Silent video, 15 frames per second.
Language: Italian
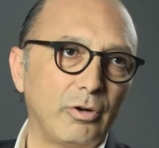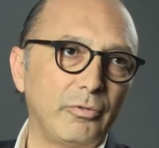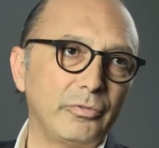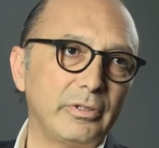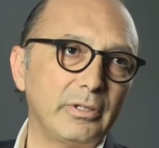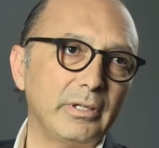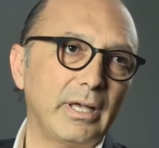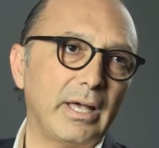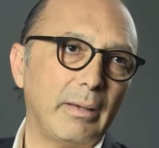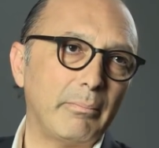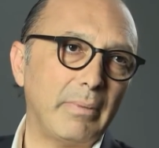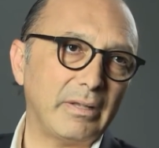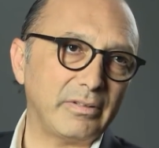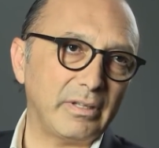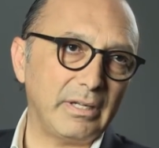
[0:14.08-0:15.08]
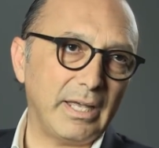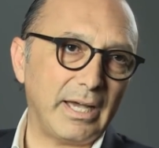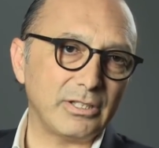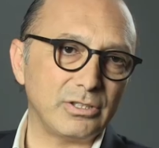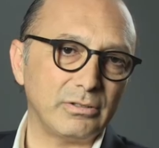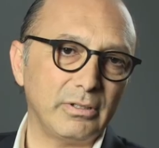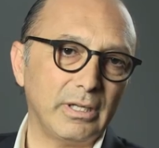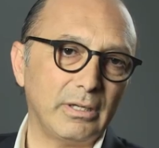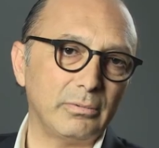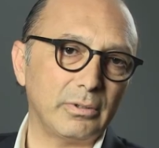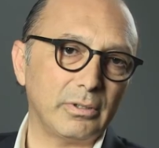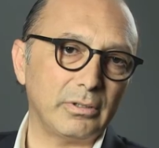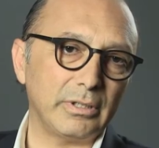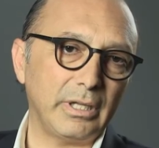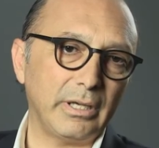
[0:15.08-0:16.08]
soft a base di acido
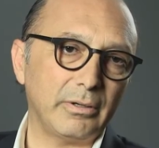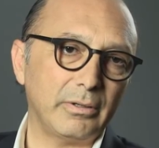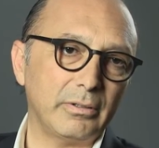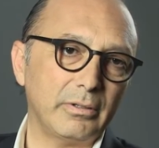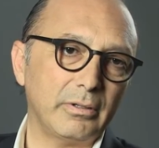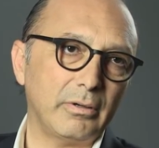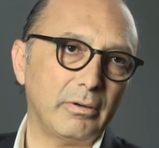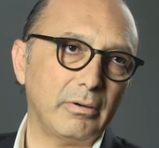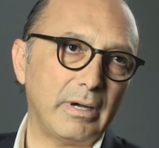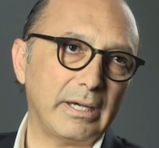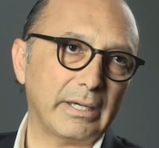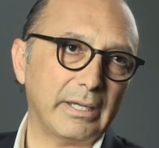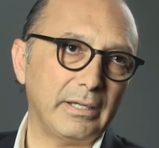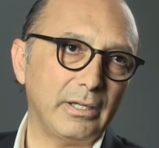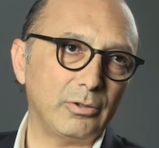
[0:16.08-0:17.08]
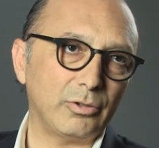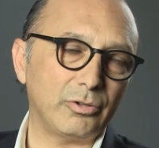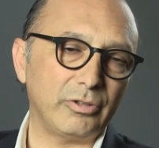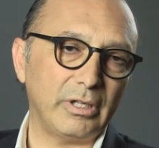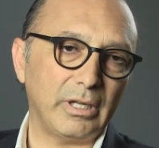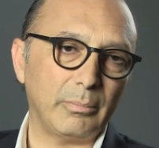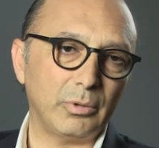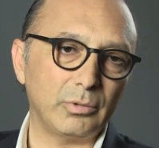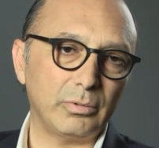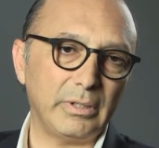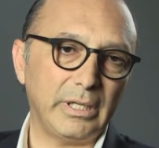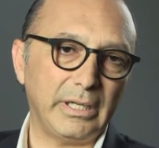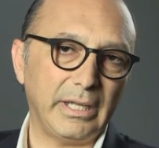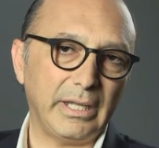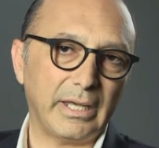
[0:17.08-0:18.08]
ialuronico o anche di tossina
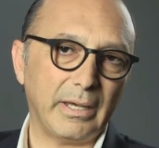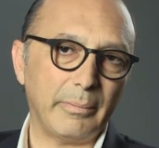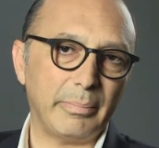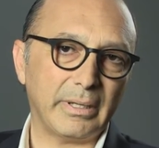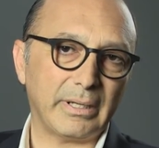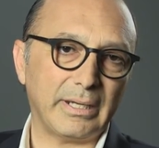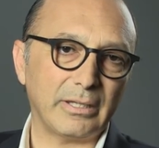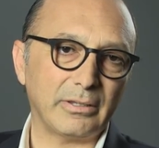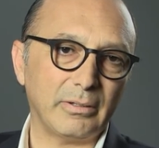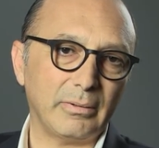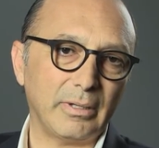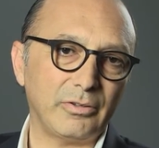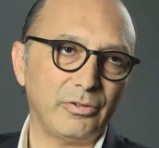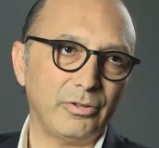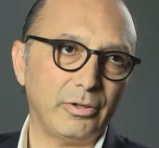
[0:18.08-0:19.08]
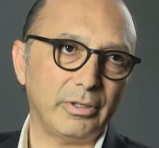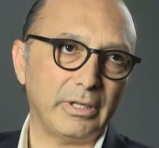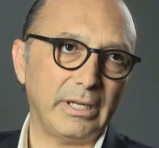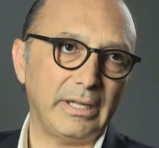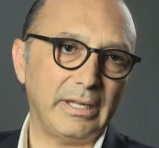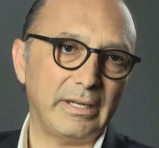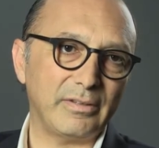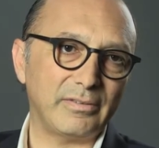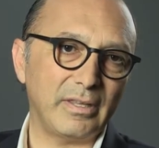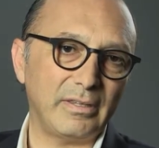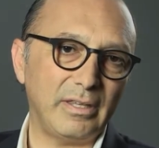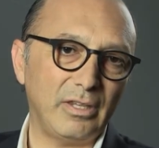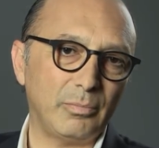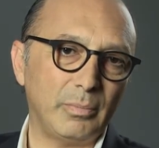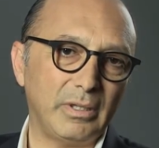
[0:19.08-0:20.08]
botulinica per l'attenuazione di
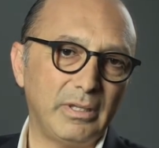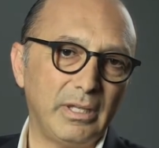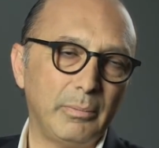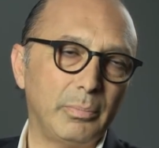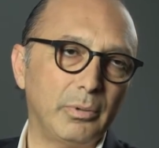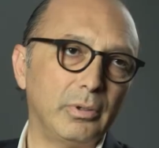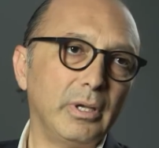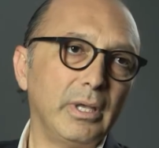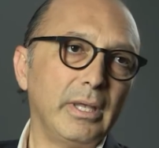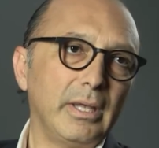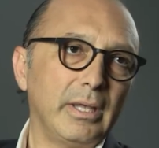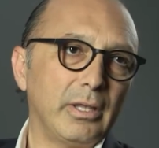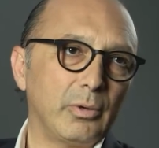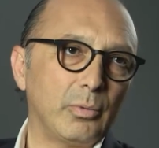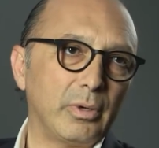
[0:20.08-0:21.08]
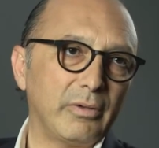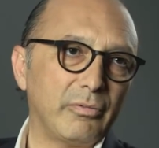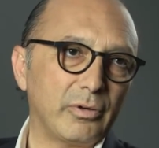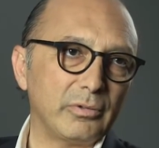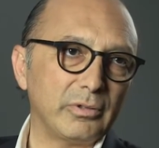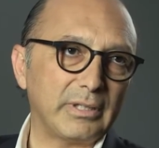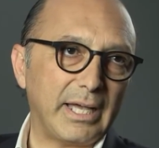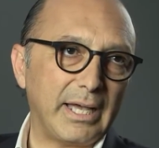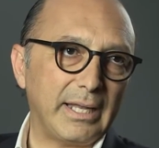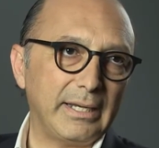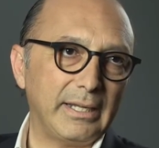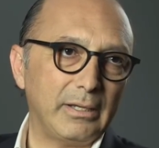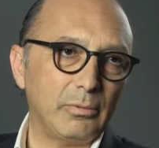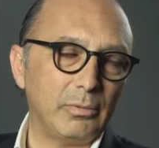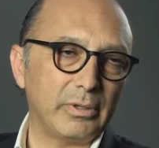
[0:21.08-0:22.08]
inestetismi tipo rughe
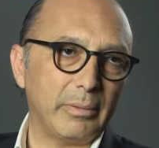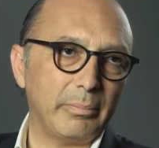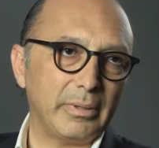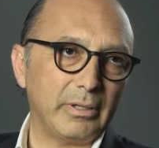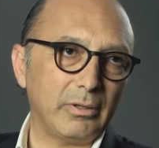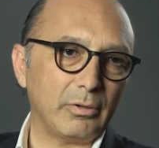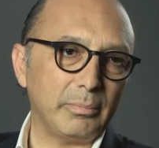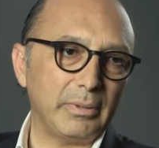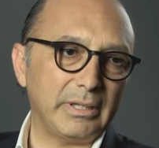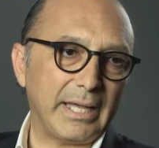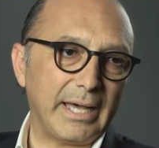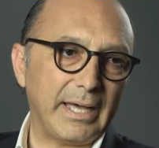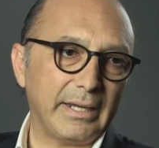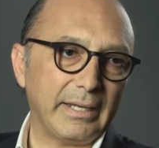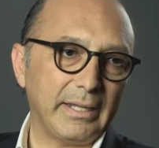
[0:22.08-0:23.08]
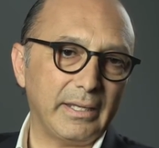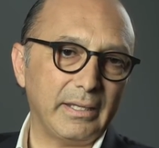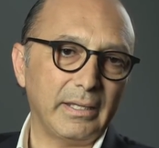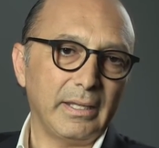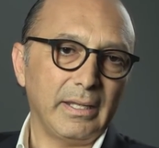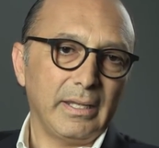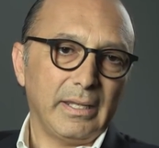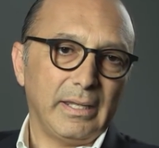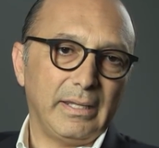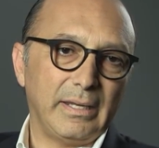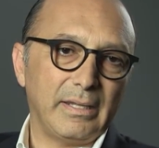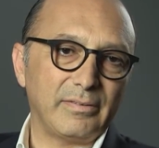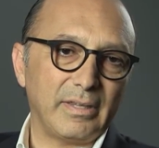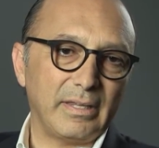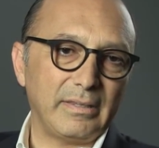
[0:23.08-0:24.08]
frontali, rughe periorbitarie,
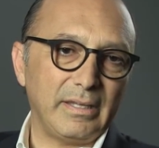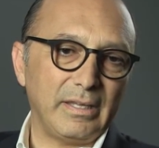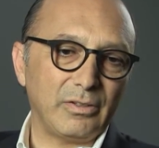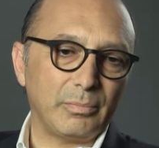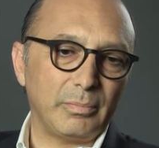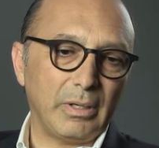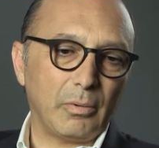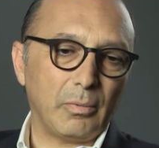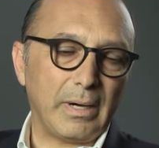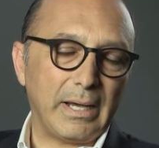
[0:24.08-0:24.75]
inestetismi